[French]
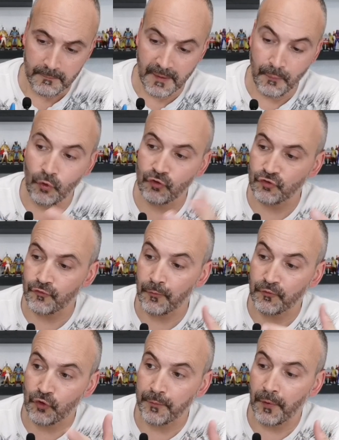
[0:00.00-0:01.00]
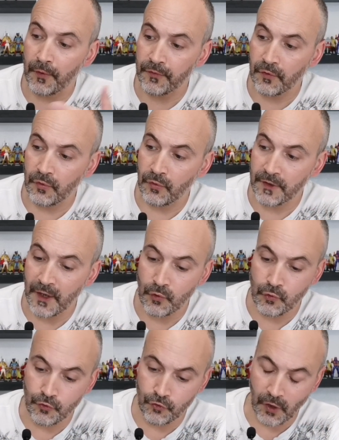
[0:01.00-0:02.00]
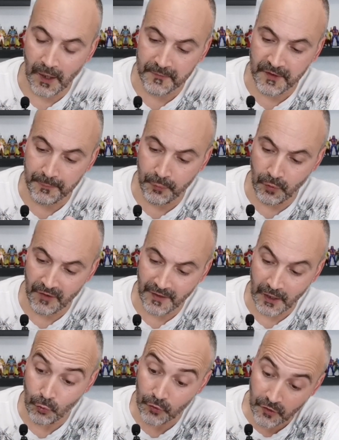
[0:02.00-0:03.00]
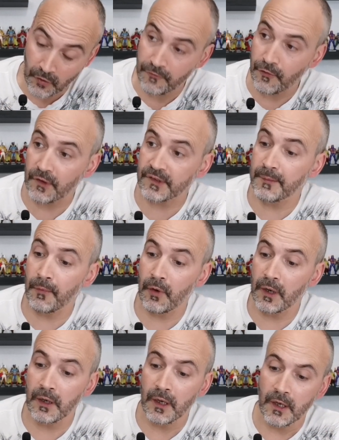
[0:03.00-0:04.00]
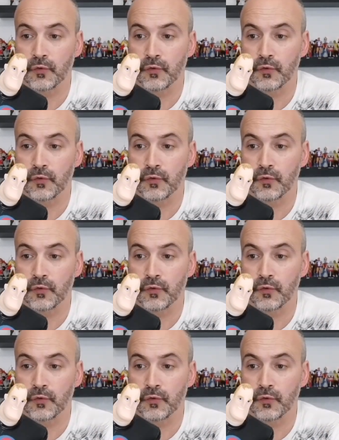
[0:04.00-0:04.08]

Mais bon, je, je pense qu'il y a eu de l'usure un petit peu avec le temps, forcément. Hein.